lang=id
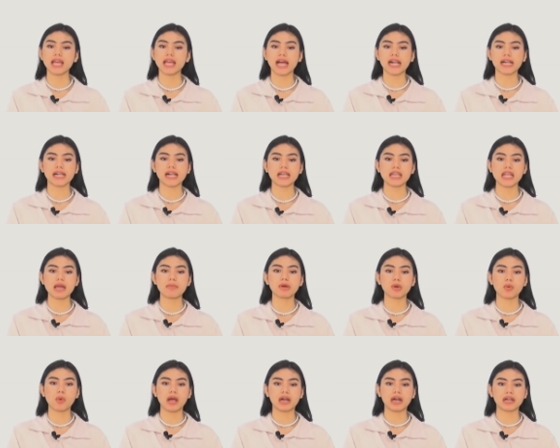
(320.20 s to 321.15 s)
karena dia
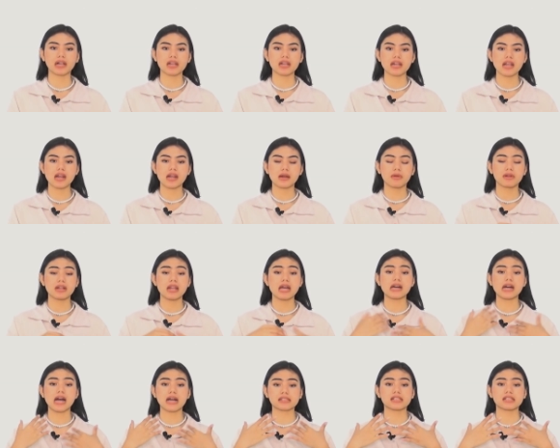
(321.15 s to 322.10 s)
berwarna dan
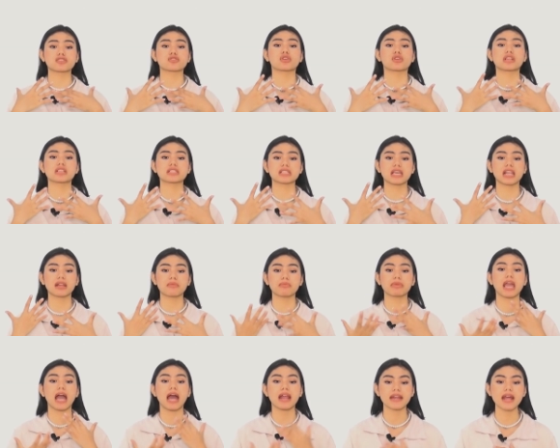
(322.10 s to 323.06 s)
uh, aksesorisnya
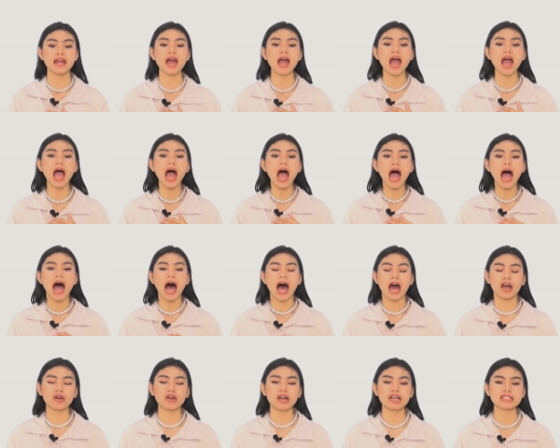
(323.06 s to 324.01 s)
lebih ada
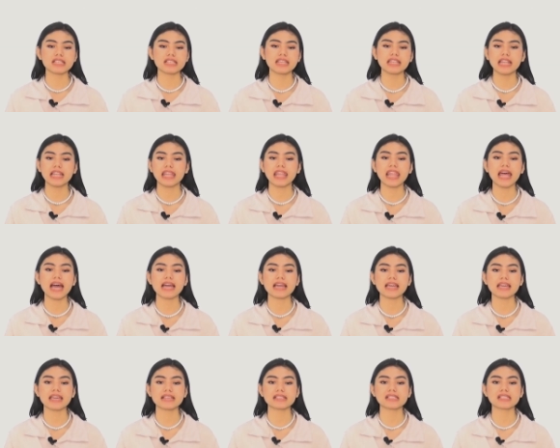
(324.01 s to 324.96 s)
aku kasih
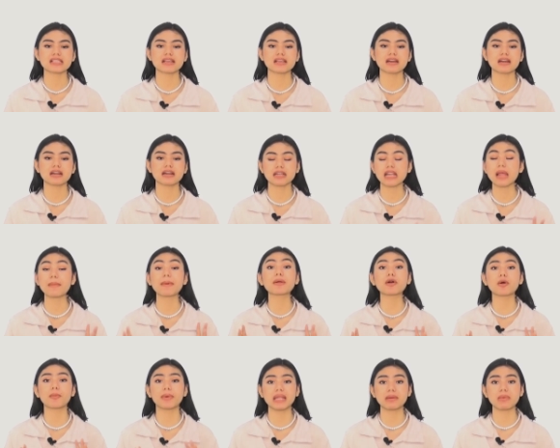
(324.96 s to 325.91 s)
nilai
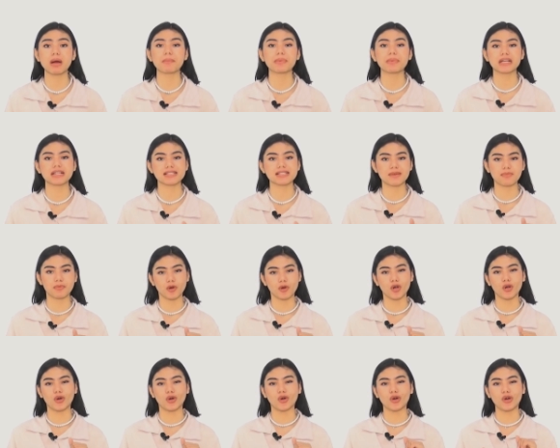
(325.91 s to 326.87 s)
8,5 per
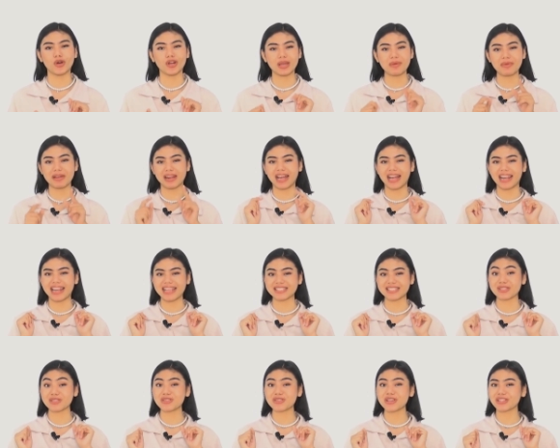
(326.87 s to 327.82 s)
10. Gimana kalian
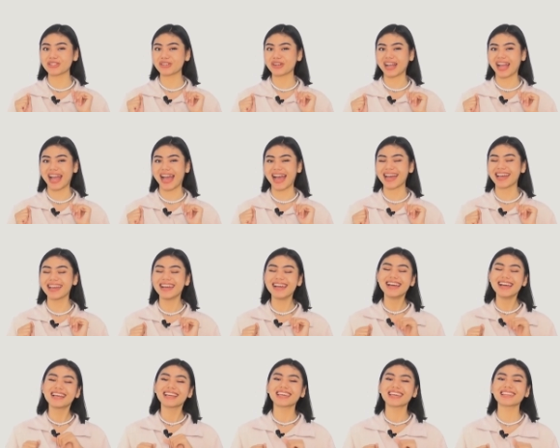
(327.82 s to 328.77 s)
setuju atau enggak?
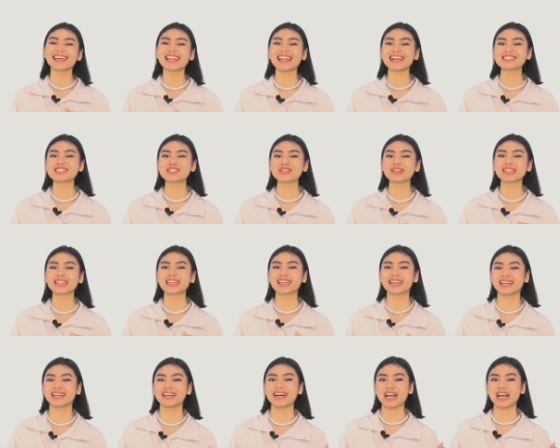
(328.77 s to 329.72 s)
Kita lanjut
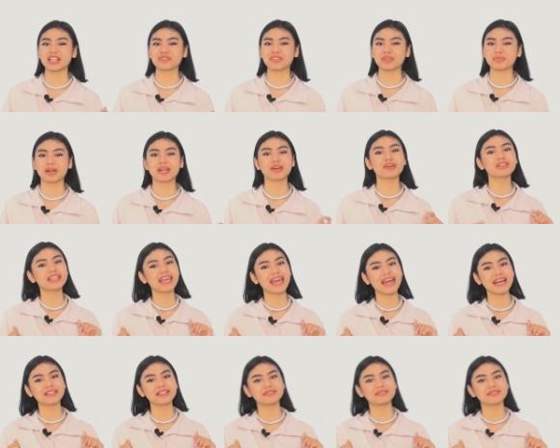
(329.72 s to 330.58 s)
ke outfit berikutnya.